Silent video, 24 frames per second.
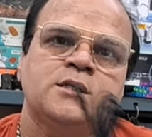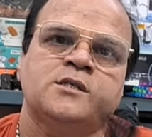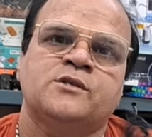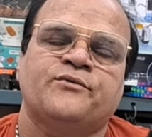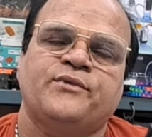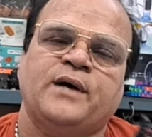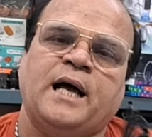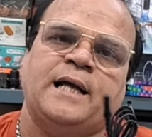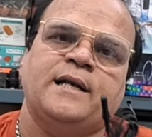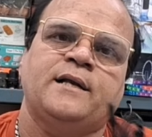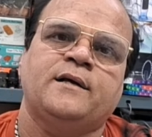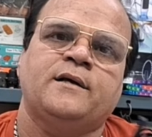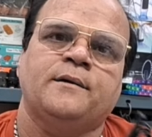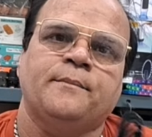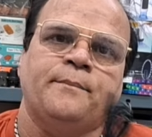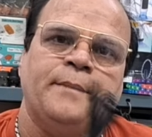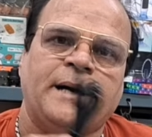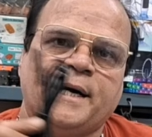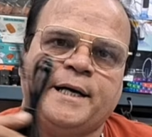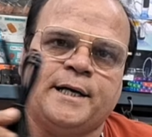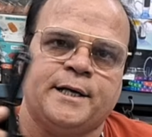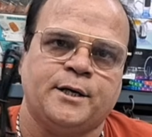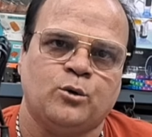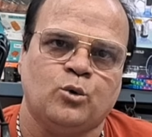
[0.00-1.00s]
इस फैन की
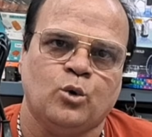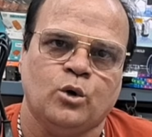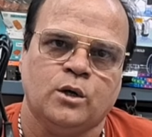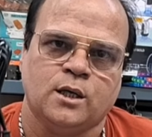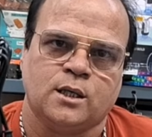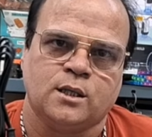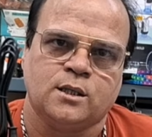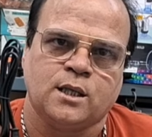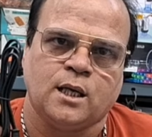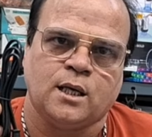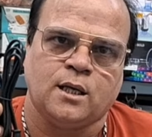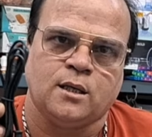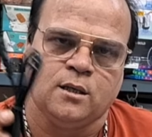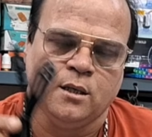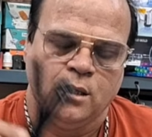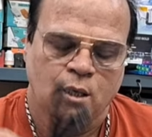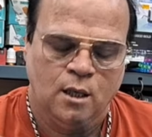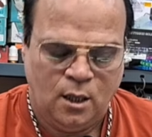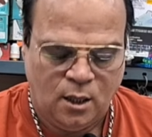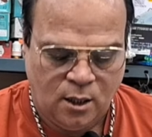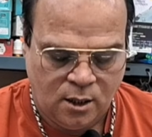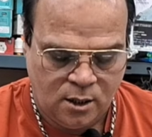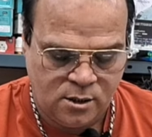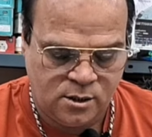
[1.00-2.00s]
बैटरी को करता है
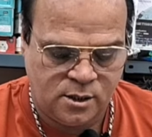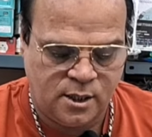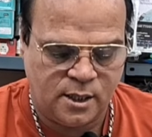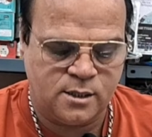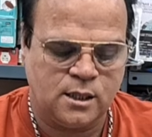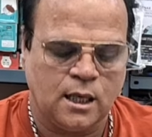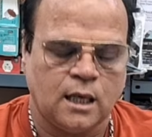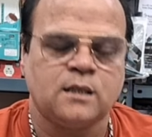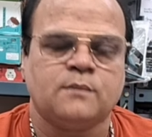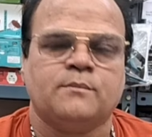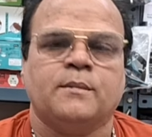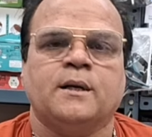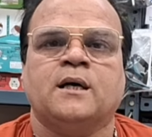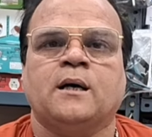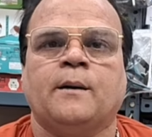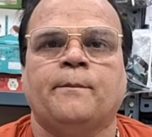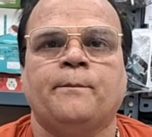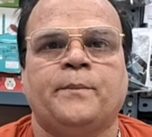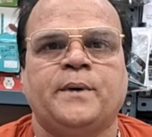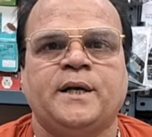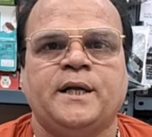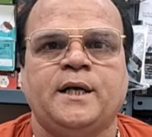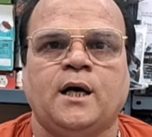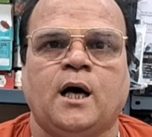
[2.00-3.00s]
इसके साथ में
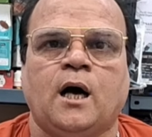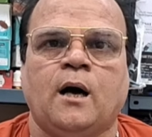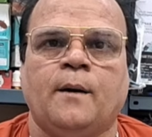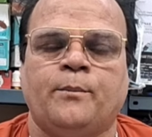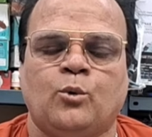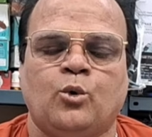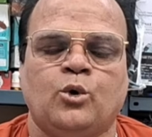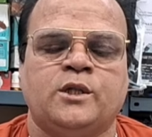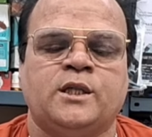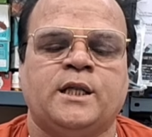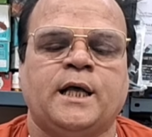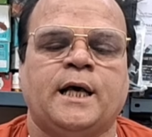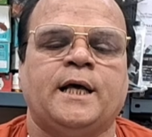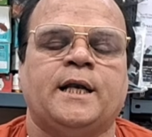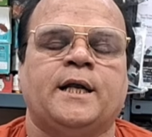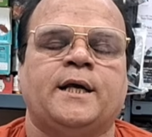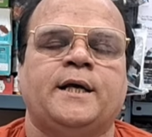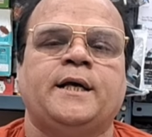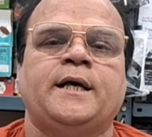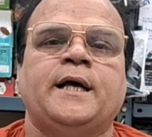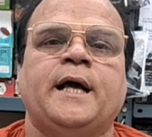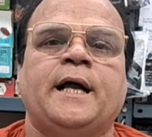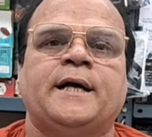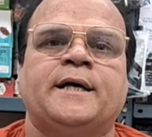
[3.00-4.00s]
कंपनी आपको दे
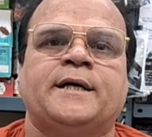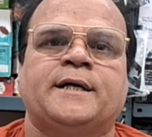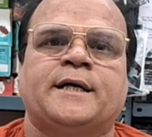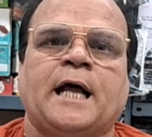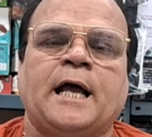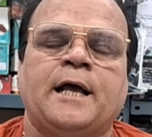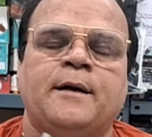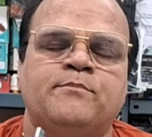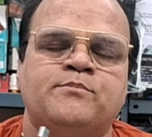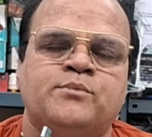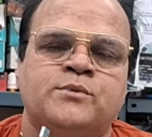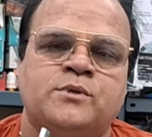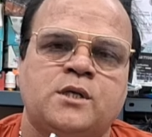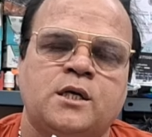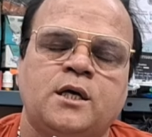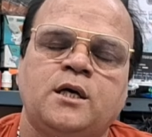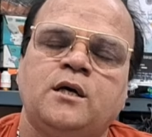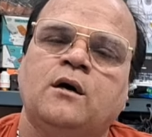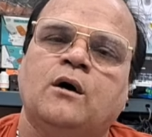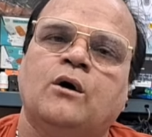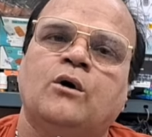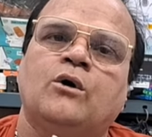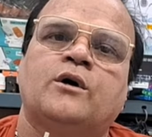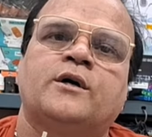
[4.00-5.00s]
रही है टाइप
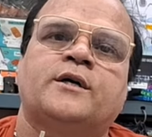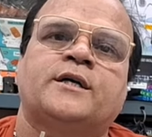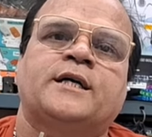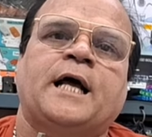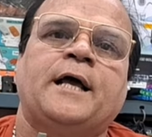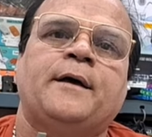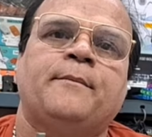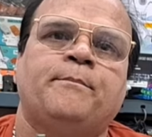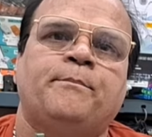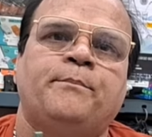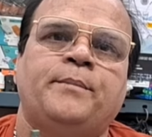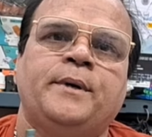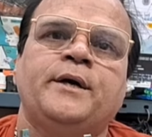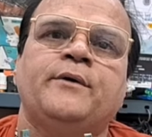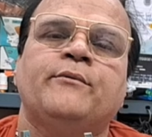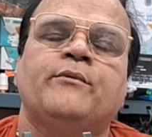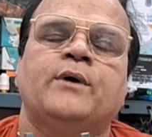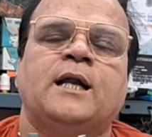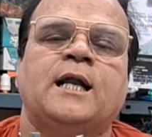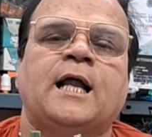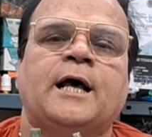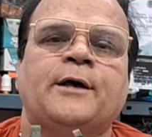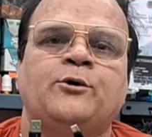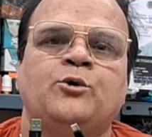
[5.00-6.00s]
सी और टाइप बी
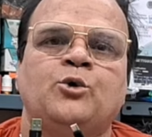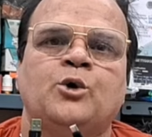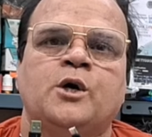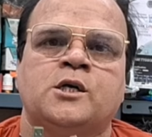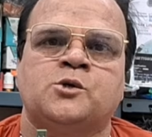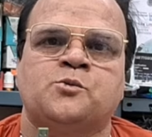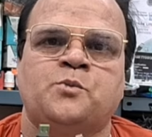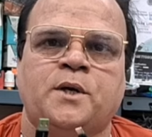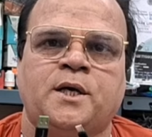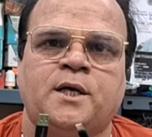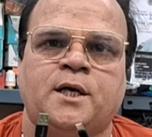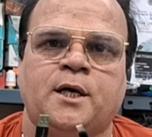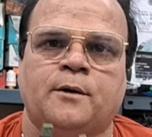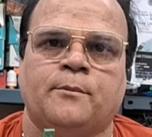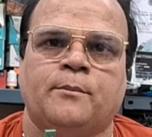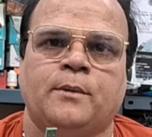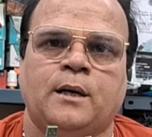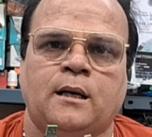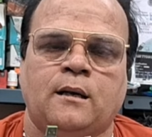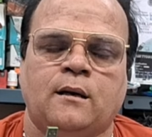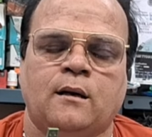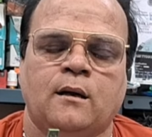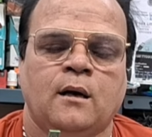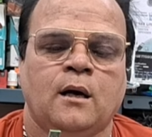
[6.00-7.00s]
वाला यूएसबी
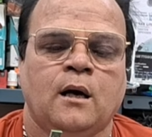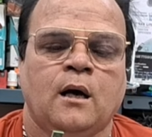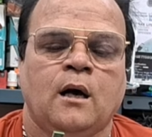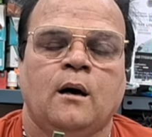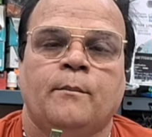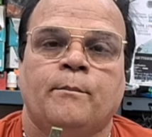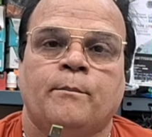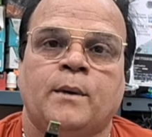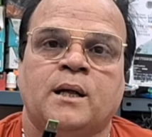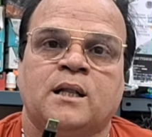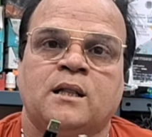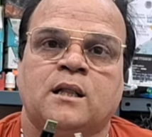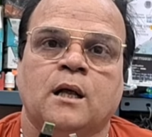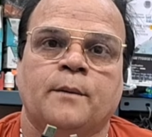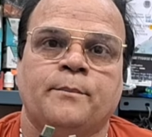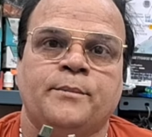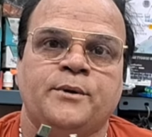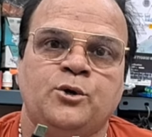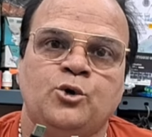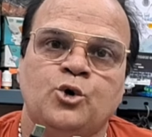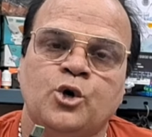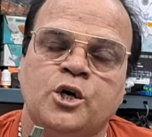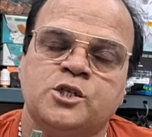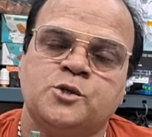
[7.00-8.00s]
केबल मतलब
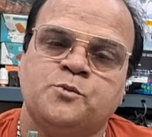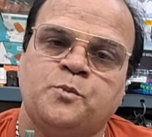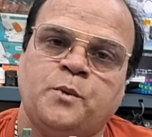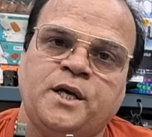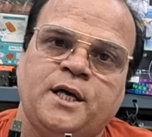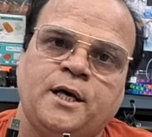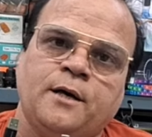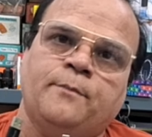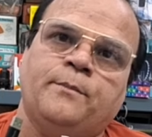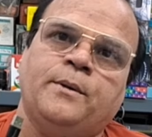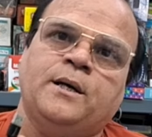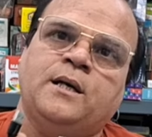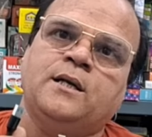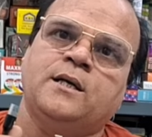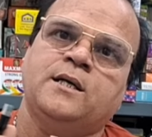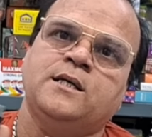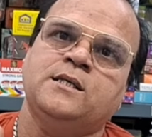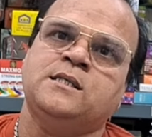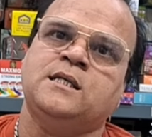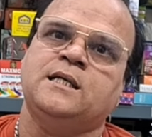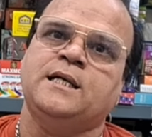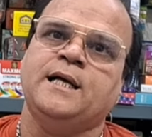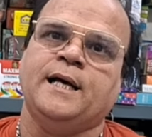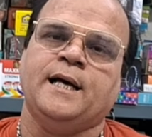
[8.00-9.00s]
यूएसबी केबल
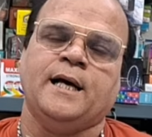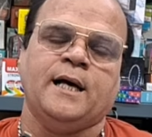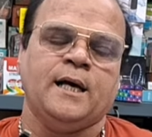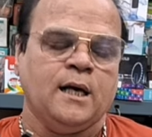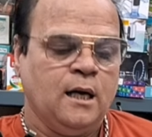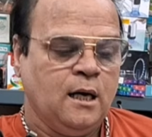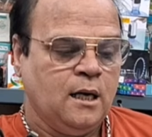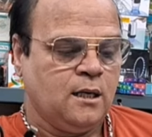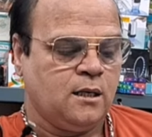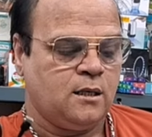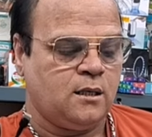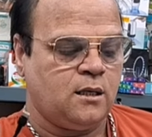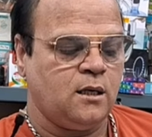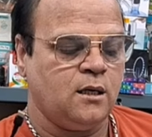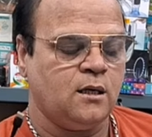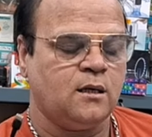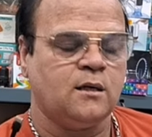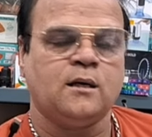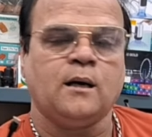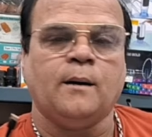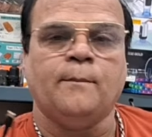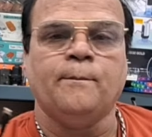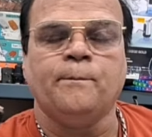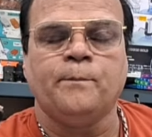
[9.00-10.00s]
इसलिए कि
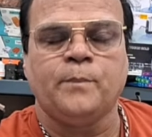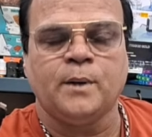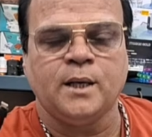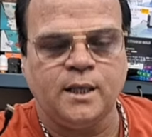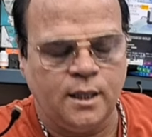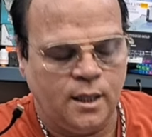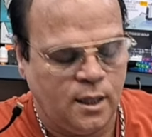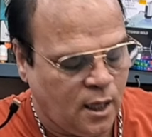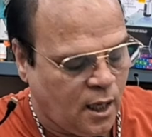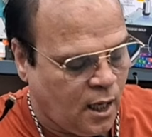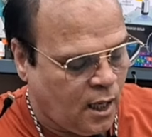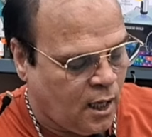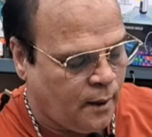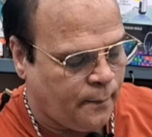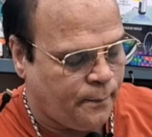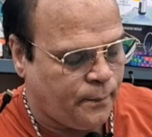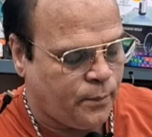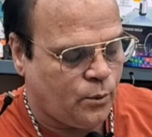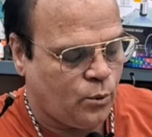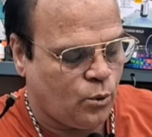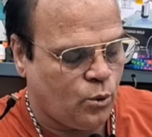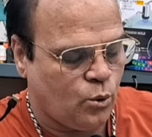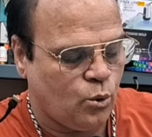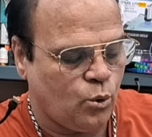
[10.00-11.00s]
कंपनी
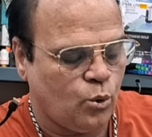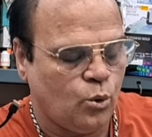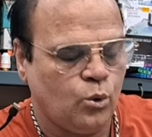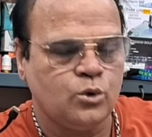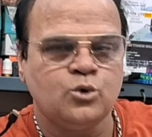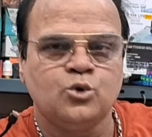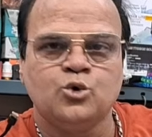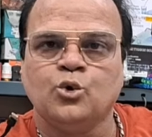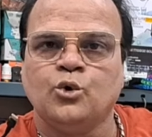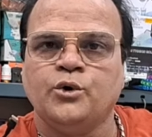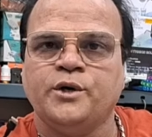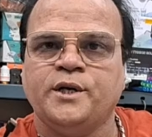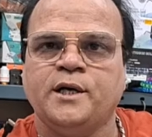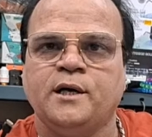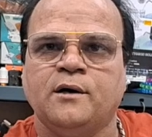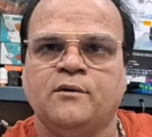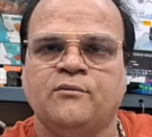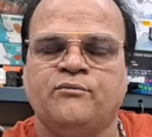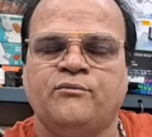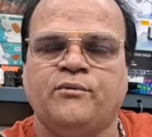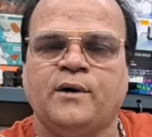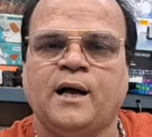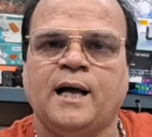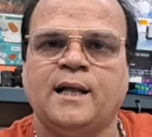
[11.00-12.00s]
आपको जो ये
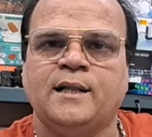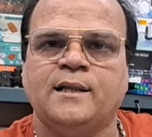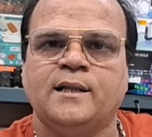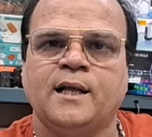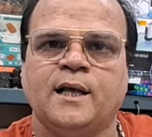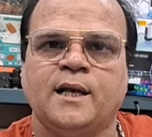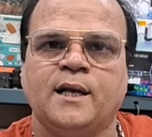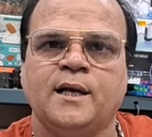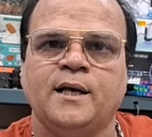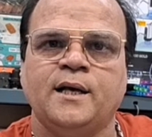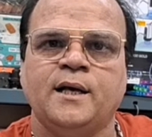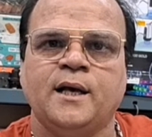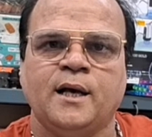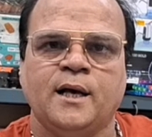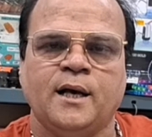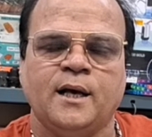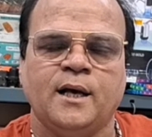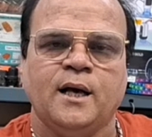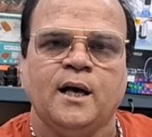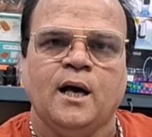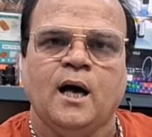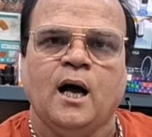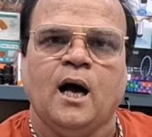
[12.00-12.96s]
फैन दे रही है